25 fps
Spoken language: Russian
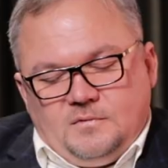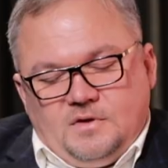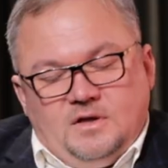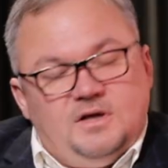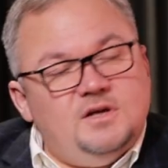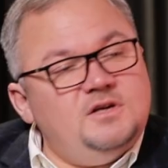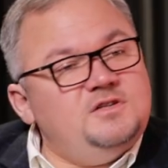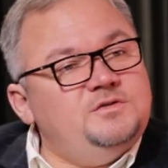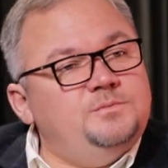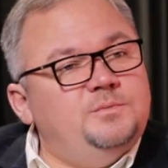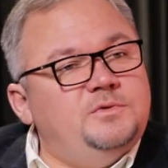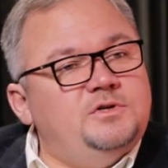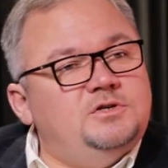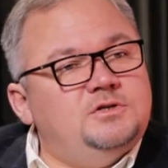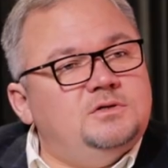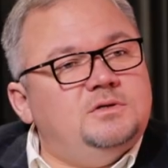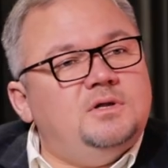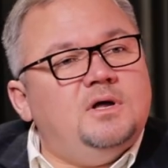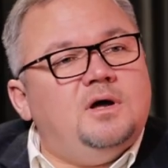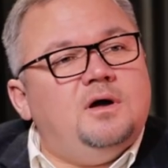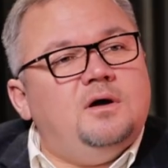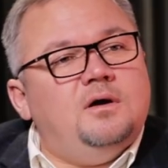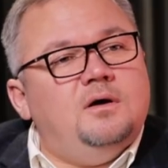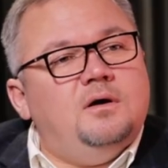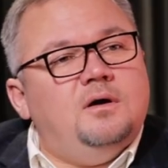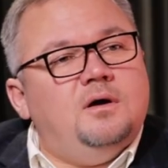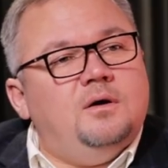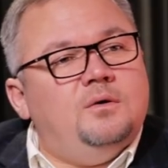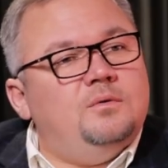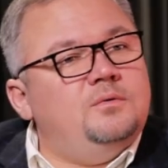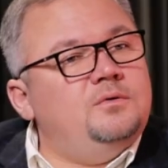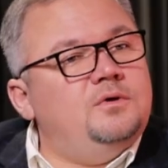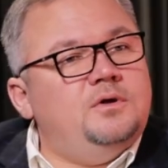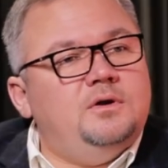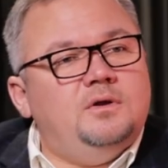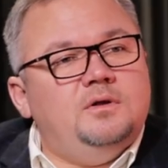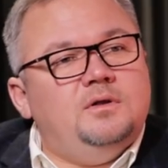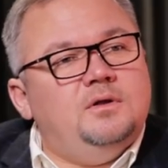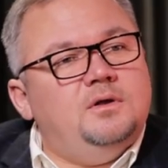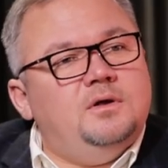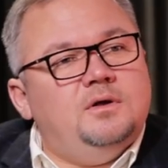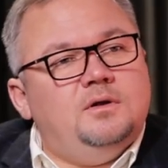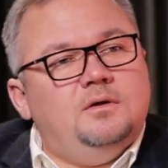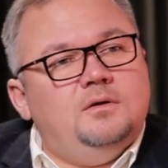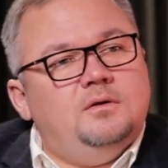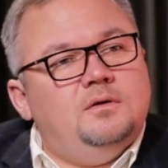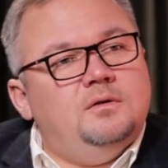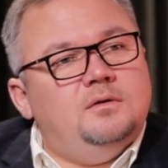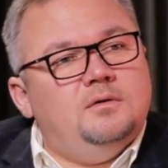а есть мечта? А он говорит, нет.